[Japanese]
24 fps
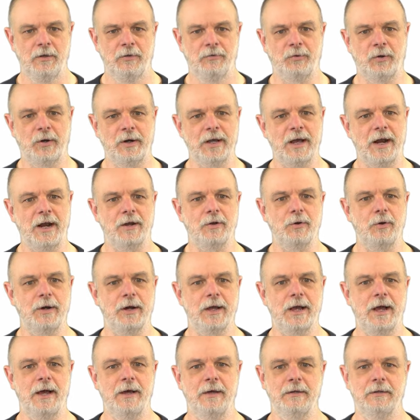それからこれ
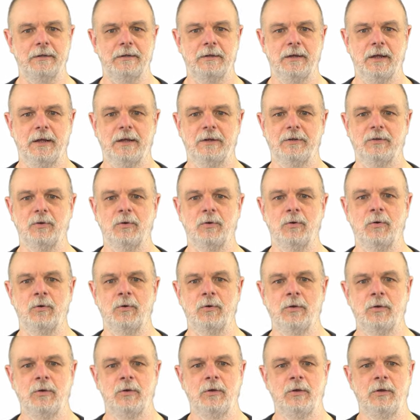が、えっと、
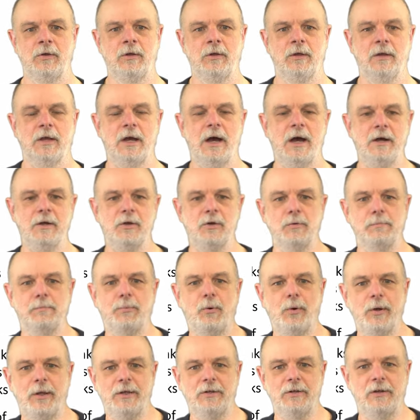各
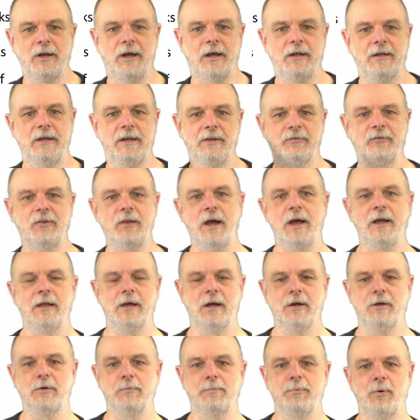ポイントなんですが、
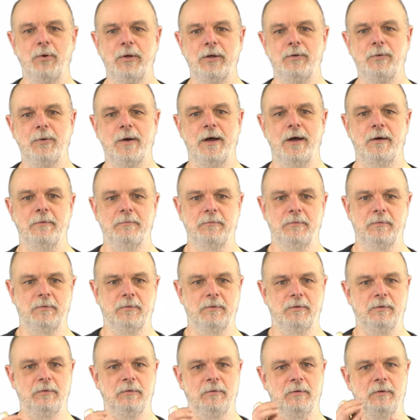各ポイントは、
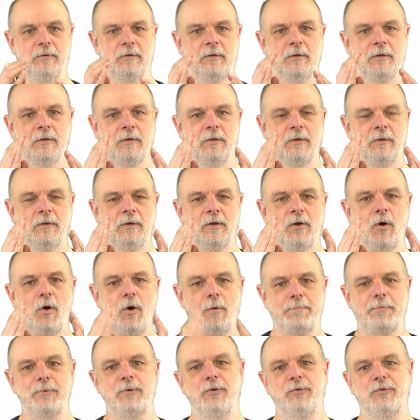
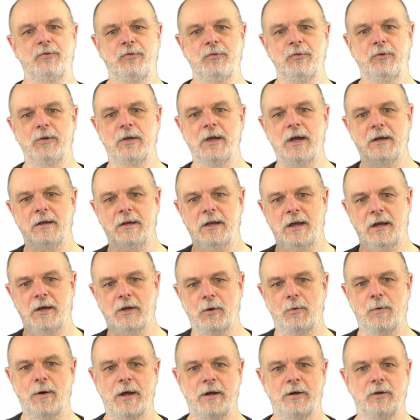ホップの数がが
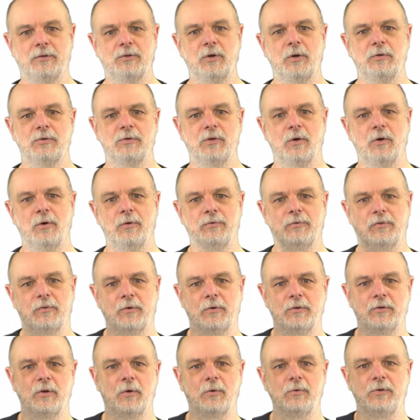変わると、とそ
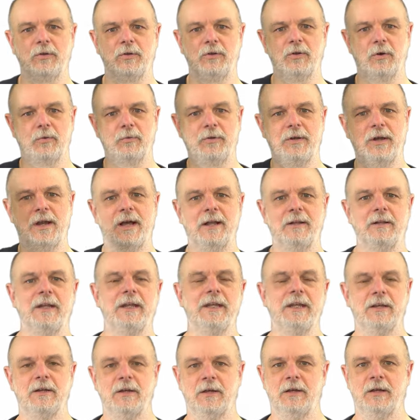れどんどんな
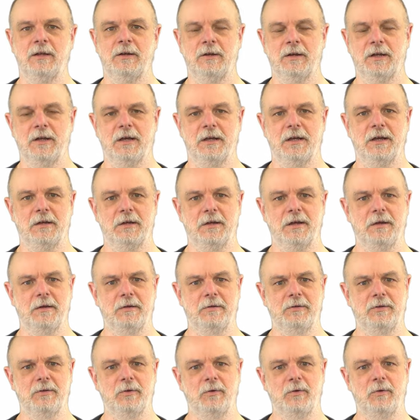リンクがが
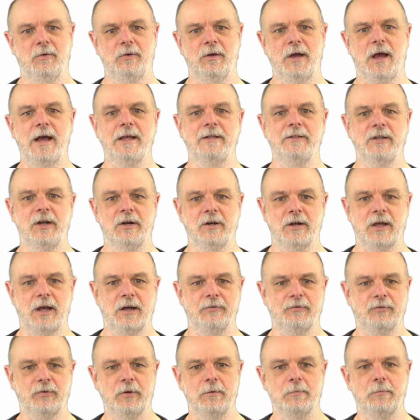と入ってるか、
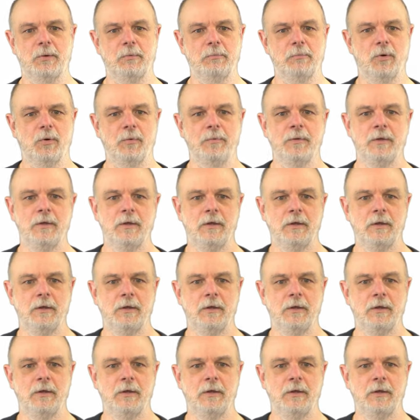それももう、